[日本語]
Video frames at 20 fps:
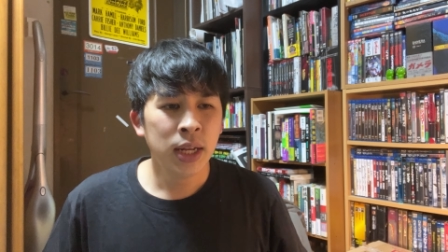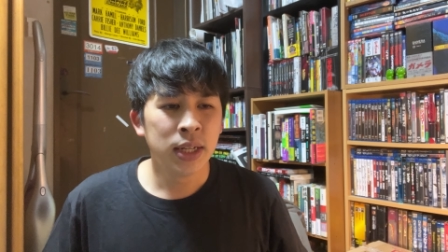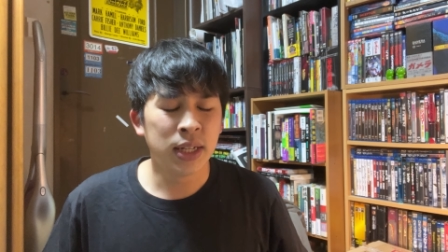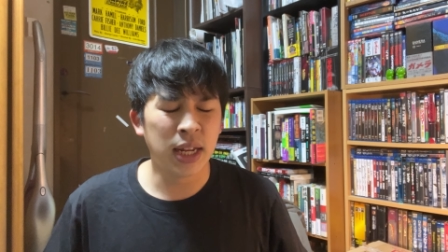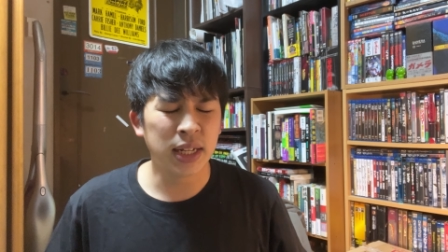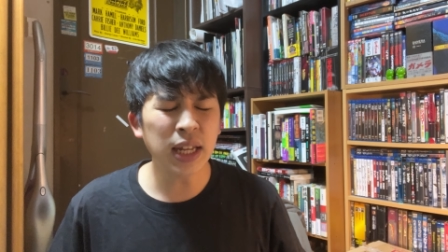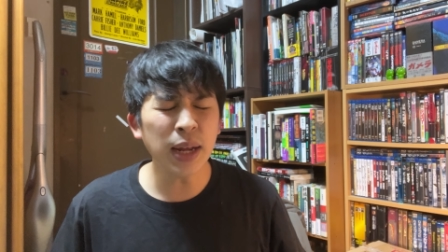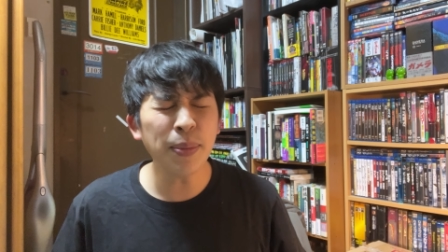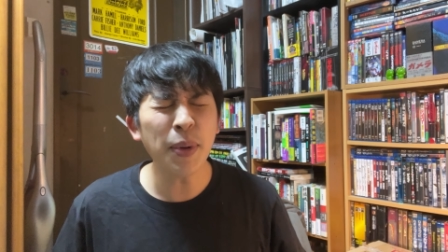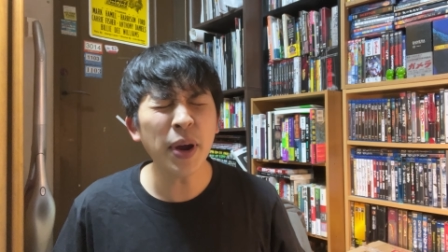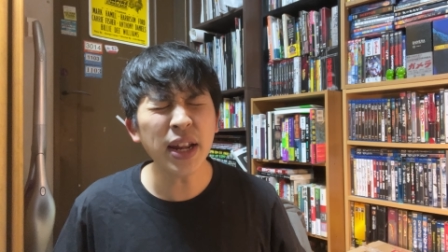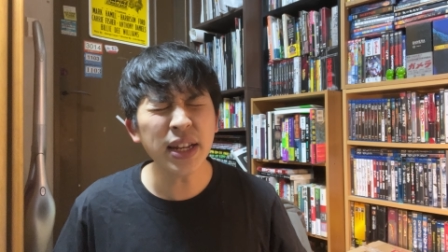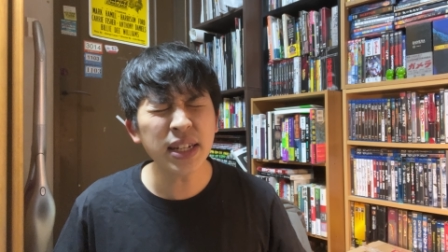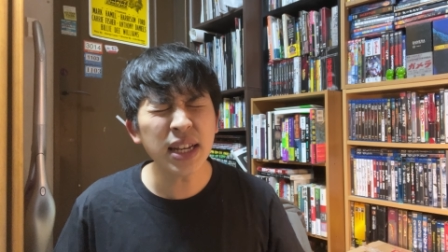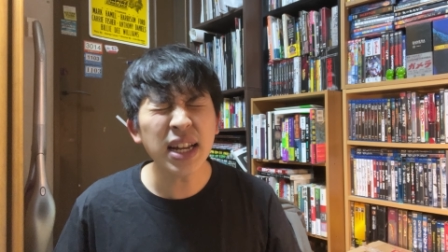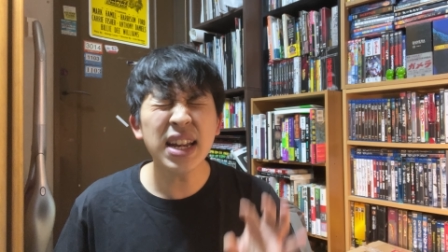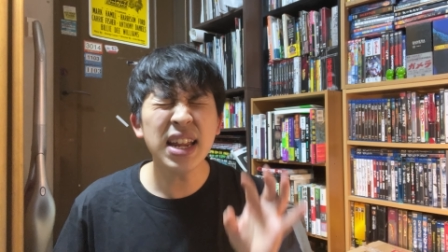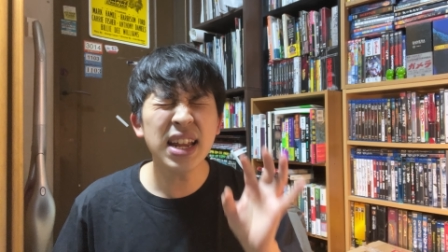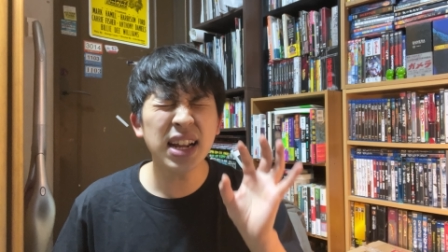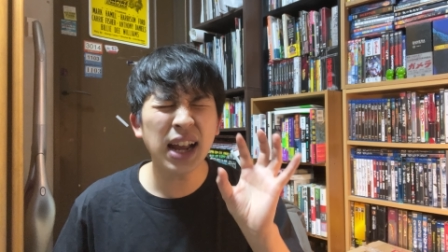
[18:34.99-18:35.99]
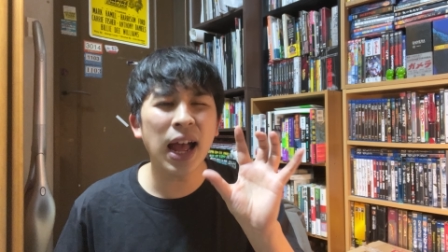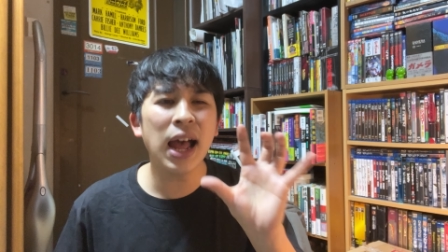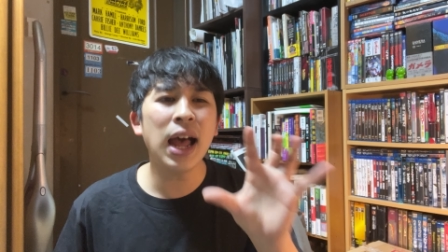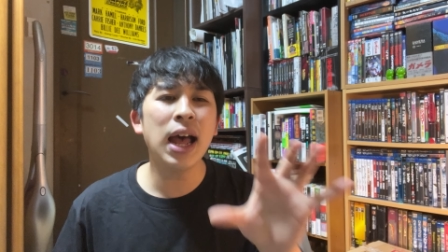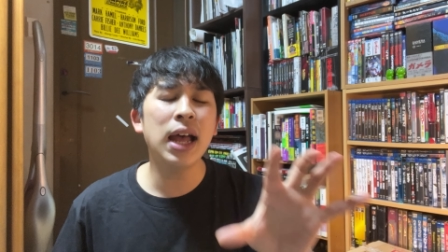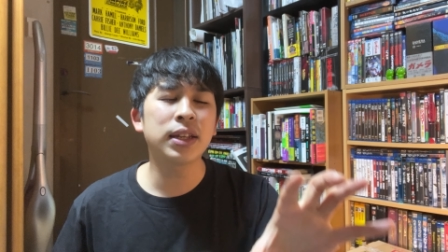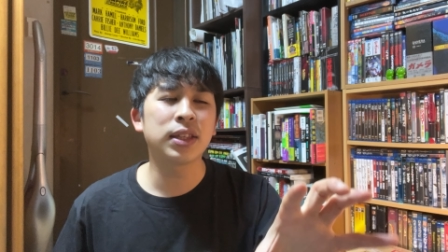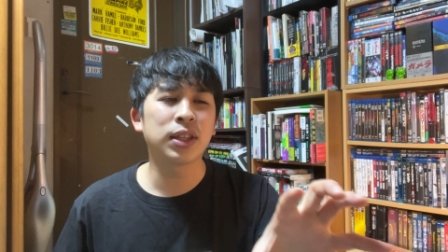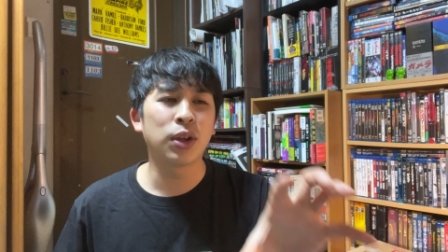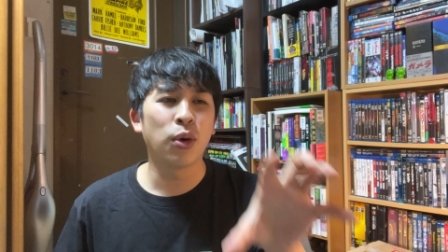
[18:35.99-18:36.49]
ネタバレじゃねえ
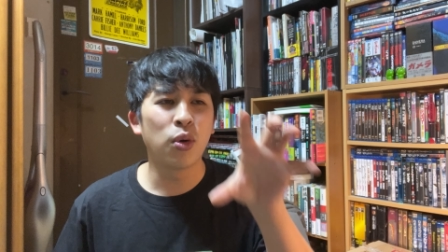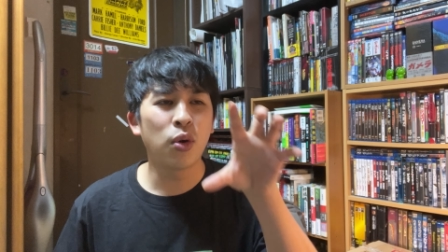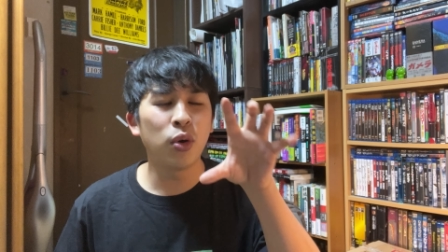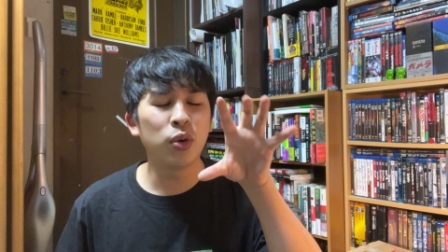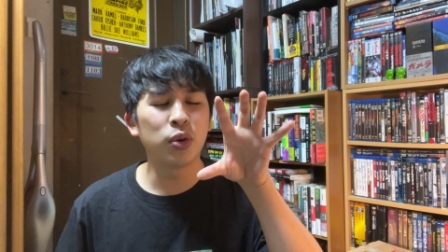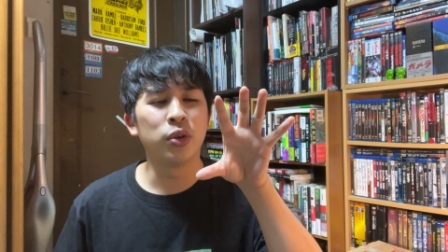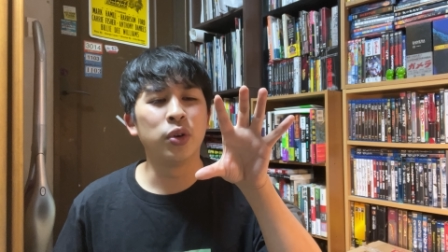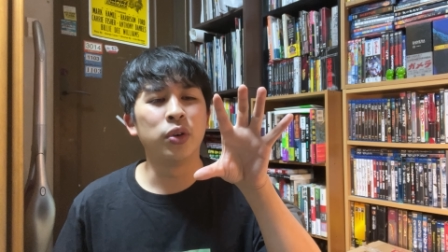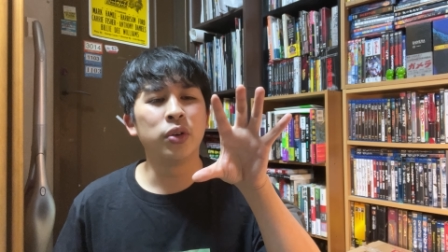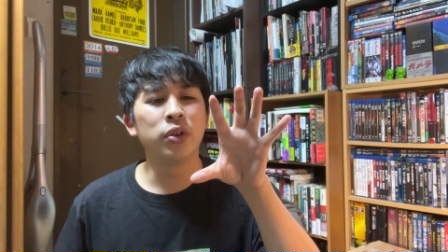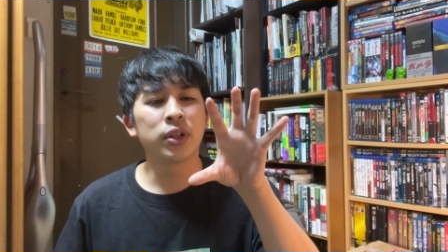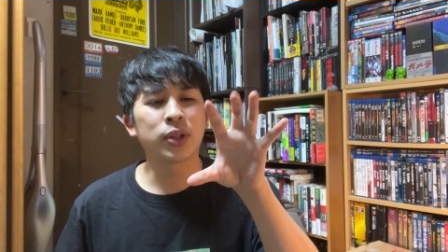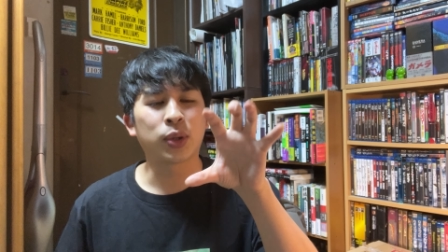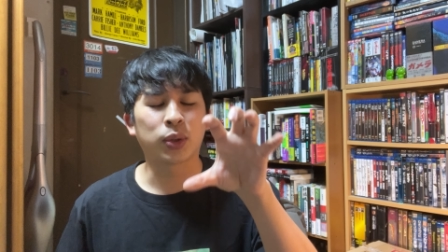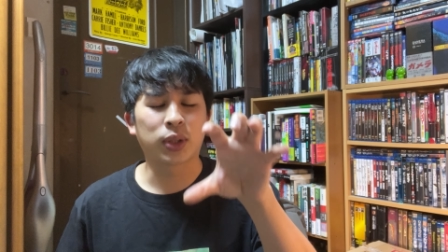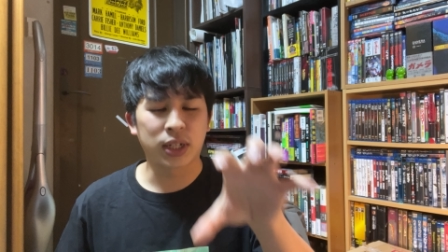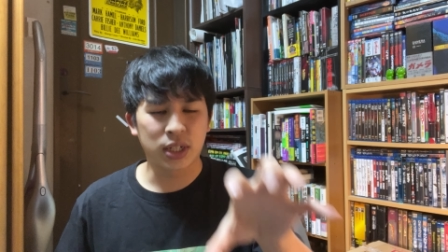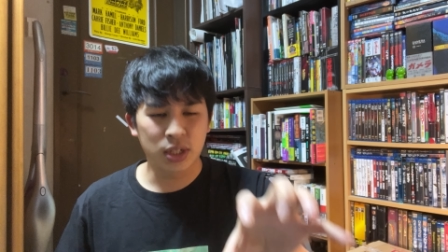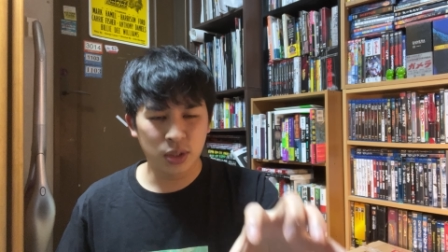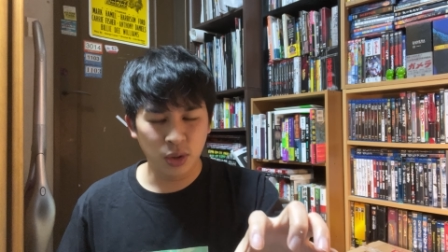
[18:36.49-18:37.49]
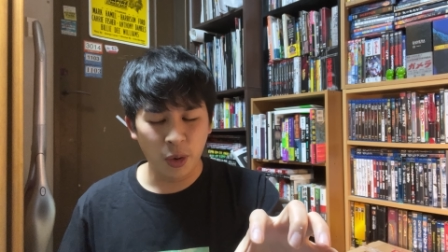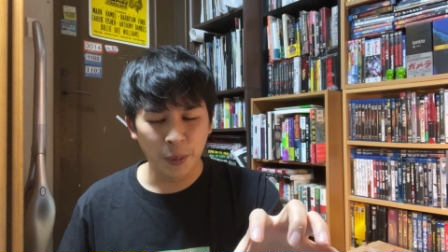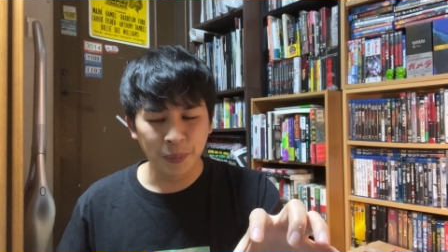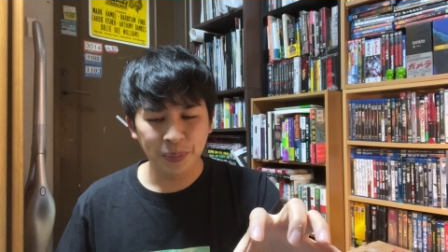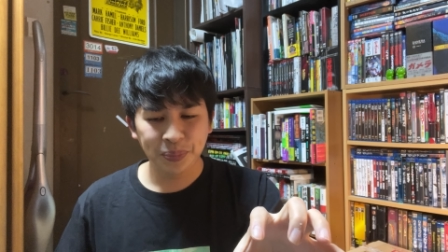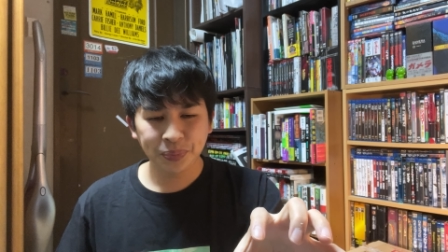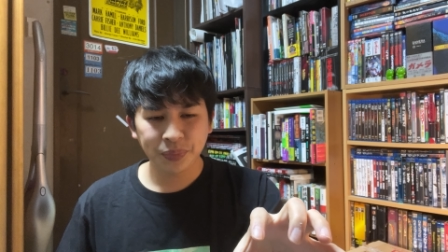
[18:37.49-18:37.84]
かって怒る人たちと、